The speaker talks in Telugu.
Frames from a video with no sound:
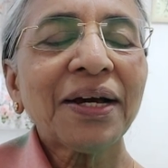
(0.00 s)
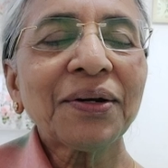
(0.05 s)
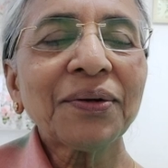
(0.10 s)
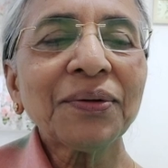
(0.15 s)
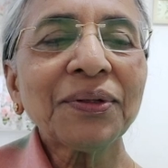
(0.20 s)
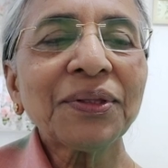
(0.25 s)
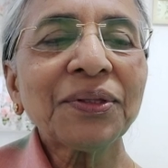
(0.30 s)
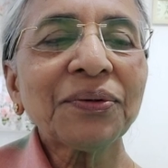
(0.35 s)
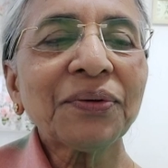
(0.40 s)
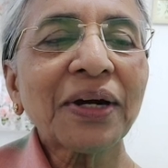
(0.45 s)

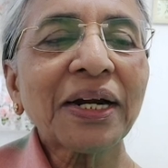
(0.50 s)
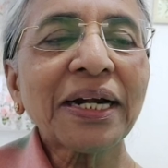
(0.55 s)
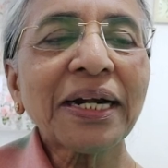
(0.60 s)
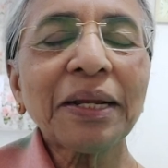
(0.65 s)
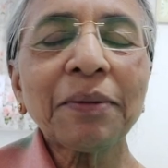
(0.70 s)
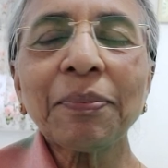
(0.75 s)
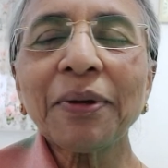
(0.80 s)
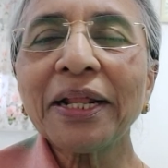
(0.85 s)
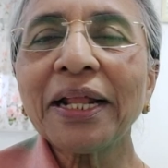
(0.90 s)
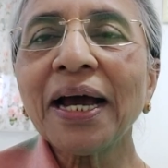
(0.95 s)
రూతు
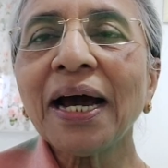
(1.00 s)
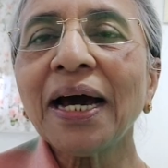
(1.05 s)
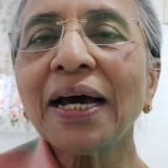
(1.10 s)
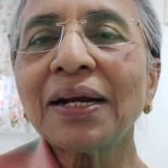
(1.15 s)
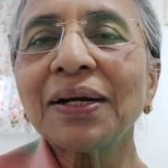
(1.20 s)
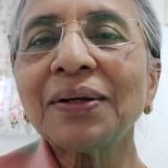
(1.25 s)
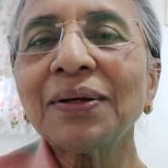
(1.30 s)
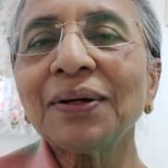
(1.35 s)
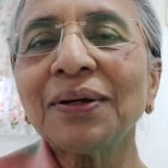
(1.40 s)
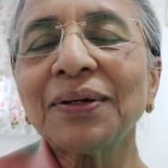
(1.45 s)
ఒకటి
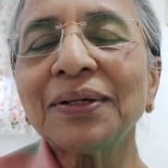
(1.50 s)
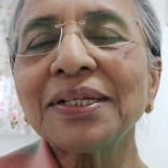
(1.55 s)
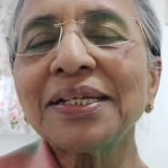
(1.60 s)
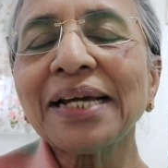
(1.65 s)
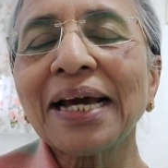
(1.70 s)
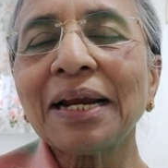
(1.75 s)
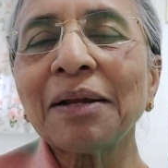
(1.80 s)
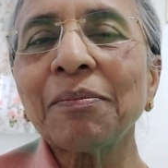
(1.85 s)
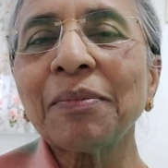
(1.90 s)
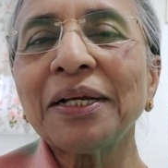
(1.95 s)
పదహారులో
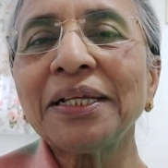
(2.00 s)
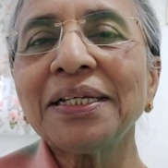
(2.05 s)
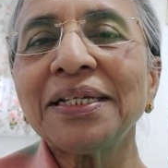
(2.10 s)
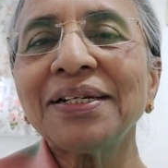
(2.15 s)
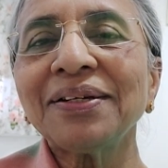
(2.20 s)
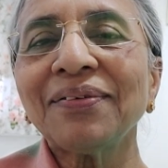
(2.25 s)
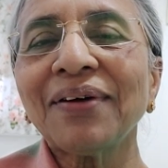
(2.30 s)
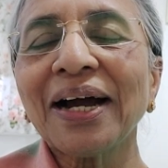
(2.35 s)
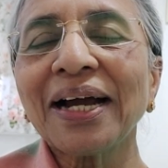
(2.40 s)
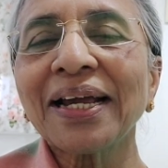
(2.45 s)
చాలా
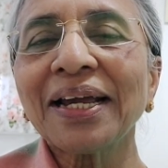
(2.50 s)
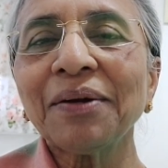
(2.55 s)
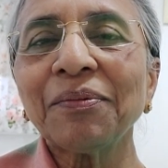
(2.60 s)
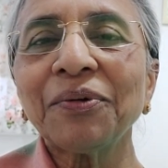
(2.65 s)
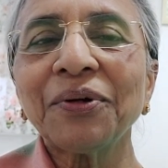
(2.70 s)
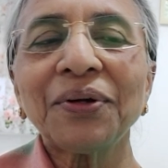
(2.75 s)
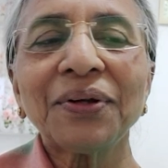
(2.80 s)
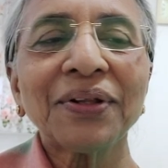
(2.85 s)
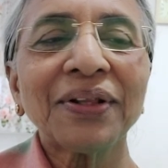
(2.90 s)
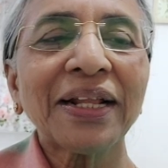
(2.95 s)
మంచి వాక్యం
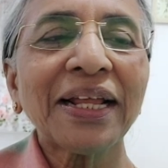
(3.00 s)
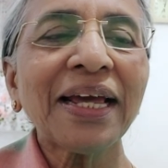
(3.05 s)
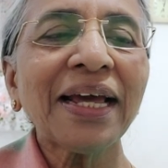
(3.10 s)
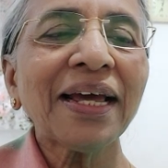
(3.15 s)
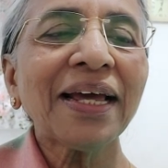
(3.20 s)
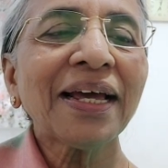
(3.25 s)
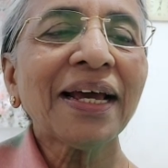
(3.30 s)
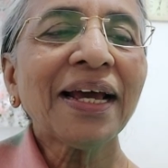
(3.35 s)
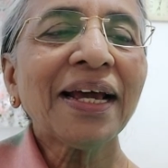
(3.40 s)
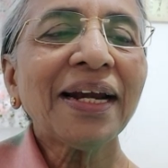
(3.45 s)
ఉంటుంది
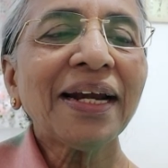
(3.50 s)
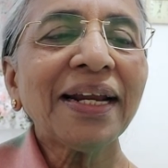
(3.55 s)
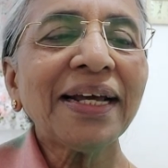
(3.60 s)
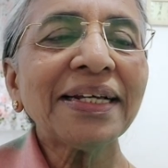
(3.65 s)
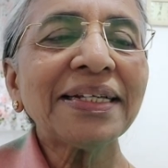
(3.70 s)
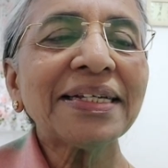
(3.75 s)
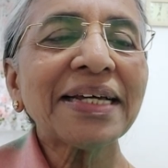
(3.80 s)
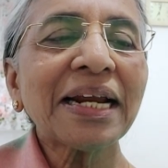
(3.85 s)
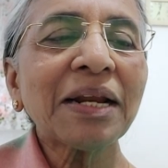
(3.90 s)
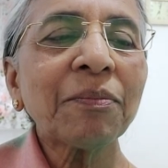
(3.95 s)
నీ
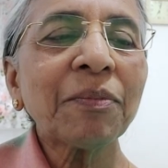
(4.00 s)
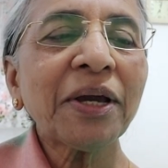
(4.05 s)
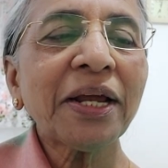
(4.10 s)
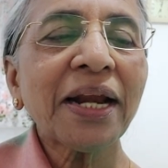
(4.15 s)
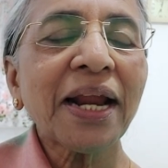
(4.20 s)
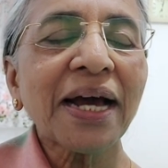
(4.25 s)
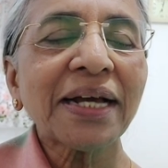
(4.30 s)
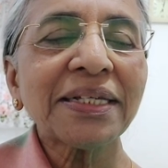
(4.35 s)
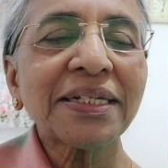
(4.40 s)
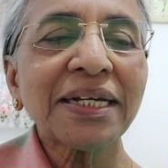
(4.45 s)
జనమే
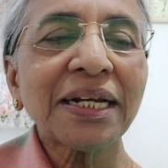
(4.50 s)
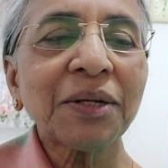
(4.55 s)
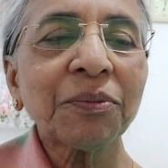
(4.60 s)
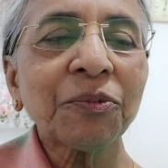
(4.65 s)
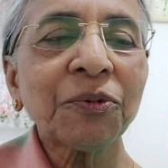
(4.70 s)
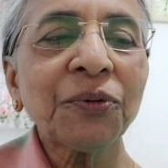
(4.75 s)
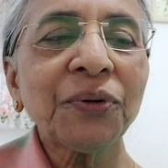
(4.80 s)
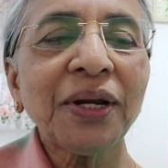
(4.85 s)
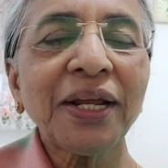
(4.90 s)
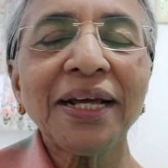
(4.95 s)
నా
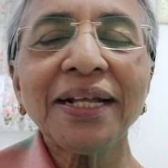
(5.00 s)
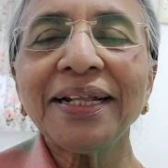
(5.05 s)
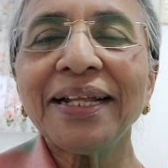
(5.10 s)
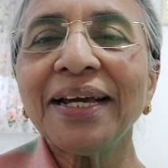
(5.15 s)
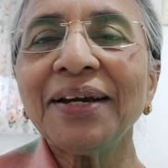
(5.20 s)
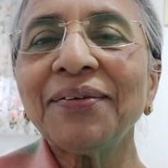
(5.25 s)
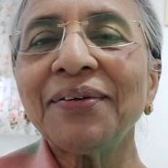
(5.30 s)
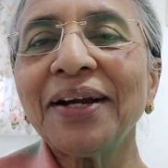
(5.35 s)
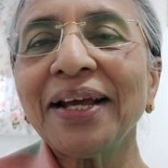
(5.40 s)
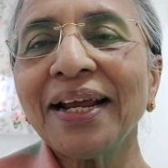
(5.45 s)
జనము నీ
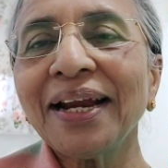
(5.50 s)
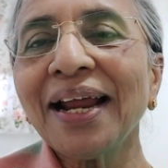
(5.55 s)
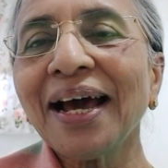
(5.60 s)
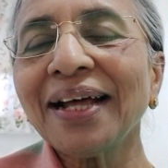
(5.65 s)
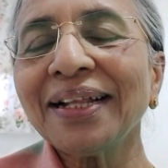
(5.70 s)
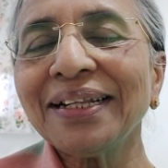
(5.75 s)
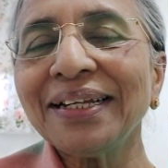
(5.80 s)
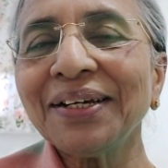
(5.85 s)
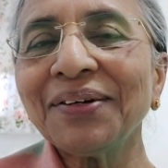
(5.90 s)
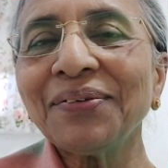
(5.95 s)
దేవుడే నా
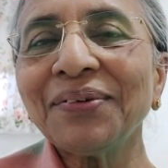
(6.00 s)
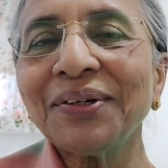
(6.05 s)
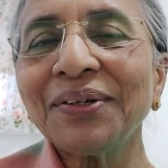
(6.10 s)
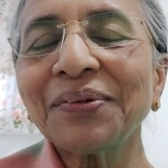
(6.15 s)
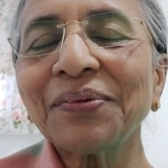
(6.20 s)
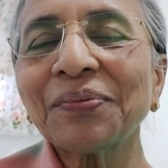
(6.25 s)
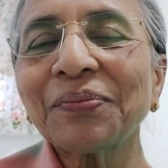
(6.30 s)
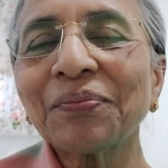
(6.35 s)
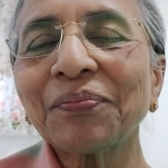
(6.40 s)
దేవుడు